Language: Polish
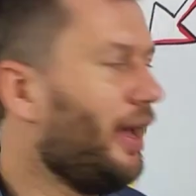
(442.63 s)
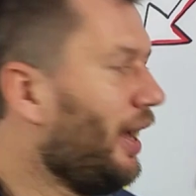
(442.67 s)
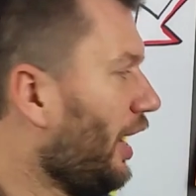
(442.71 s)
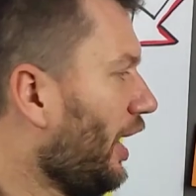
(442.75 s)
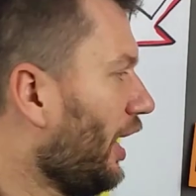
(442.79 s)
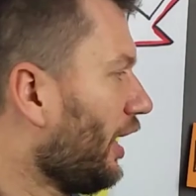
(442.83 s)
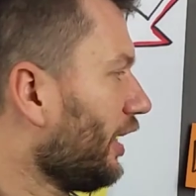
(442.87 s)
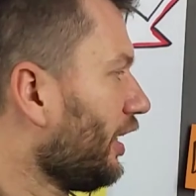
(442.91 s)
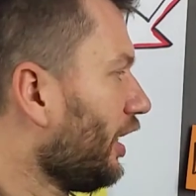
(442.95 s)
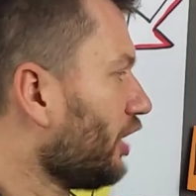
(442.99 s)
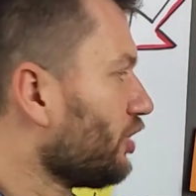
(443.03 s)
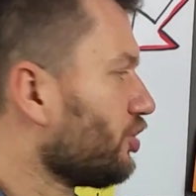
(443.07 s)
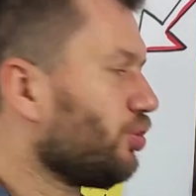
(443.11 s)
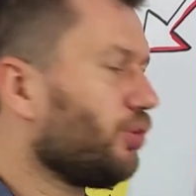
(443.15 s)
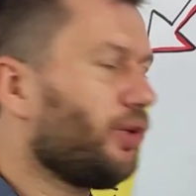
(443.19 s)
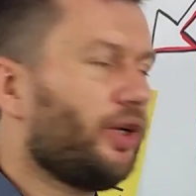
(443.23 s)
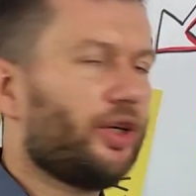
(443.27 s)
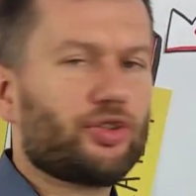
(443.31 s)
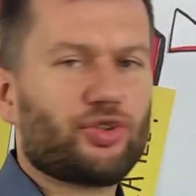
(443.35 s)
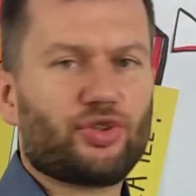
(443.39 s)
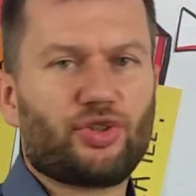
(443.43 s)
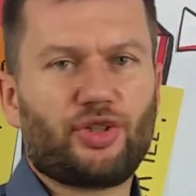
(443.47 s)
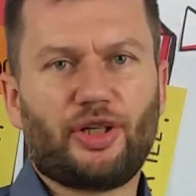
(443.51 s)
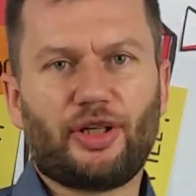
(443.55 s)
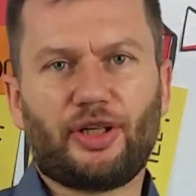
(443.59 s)

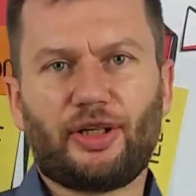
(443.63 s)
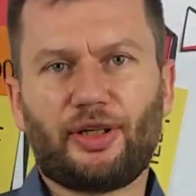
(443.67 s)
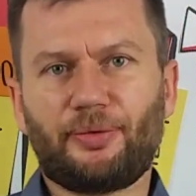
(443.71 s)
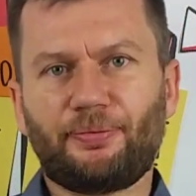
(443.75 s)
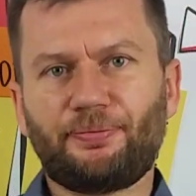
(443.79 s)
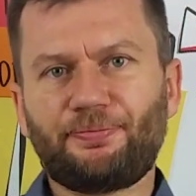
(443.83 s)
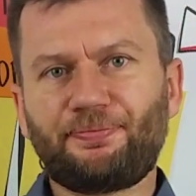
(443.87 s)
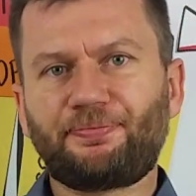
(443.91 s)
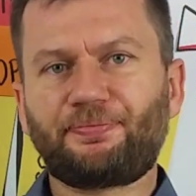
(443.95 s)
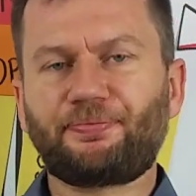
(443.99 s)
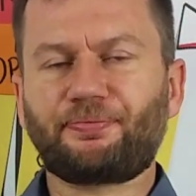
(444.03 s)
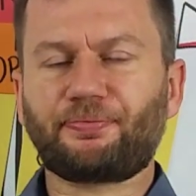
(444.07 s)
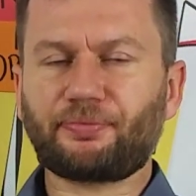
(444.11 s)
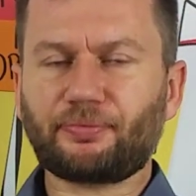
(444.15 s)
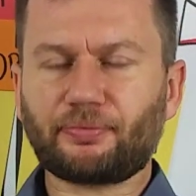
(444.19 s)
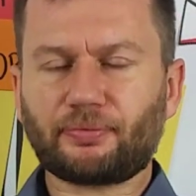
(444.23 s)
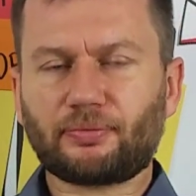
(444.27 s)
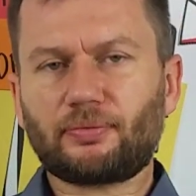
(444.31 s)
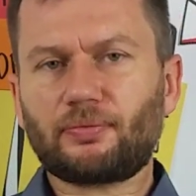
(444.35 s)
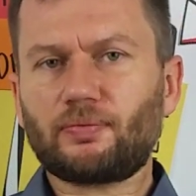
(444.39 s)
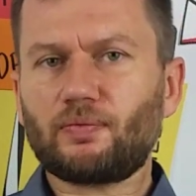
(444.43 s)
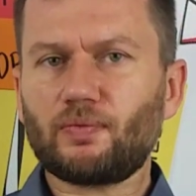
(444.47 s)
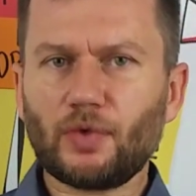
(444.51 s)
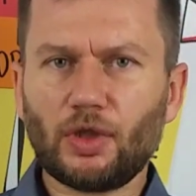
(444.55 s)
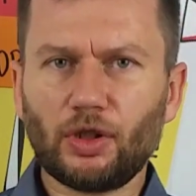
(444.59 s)
angażujesz je
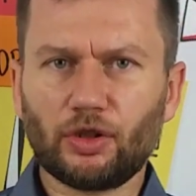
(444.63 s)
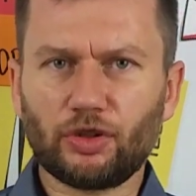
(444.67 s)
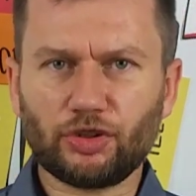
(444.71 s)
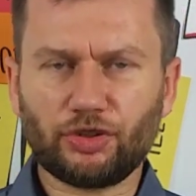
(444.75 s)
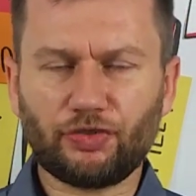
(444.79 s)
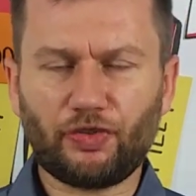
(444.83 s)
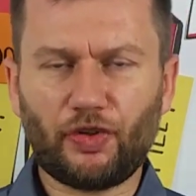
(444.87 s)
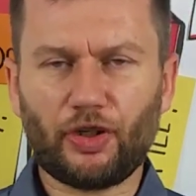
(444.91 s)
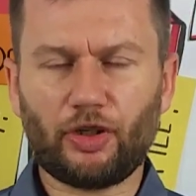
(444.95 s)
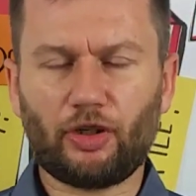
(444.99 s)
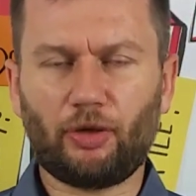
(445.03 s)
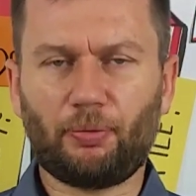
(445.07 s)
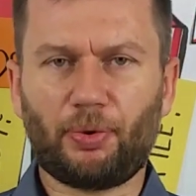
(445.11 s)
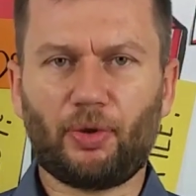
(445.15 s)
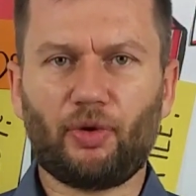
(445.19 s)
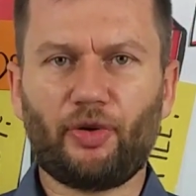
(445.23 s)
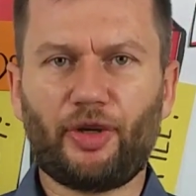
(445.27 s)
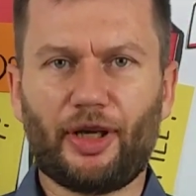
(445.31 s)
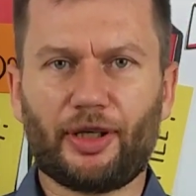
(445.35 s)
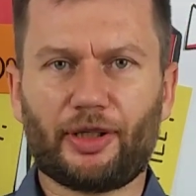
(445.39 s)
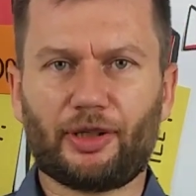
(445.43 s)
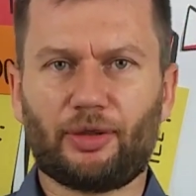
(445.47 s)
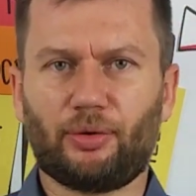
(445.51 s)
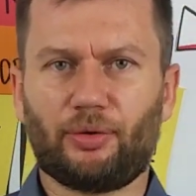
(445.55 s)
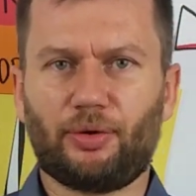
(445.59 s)
do swojego
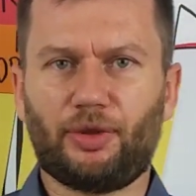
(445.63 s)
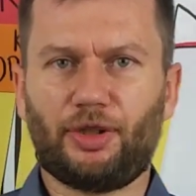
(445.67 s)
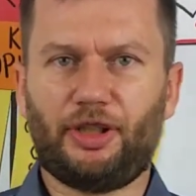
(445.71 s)
projektu.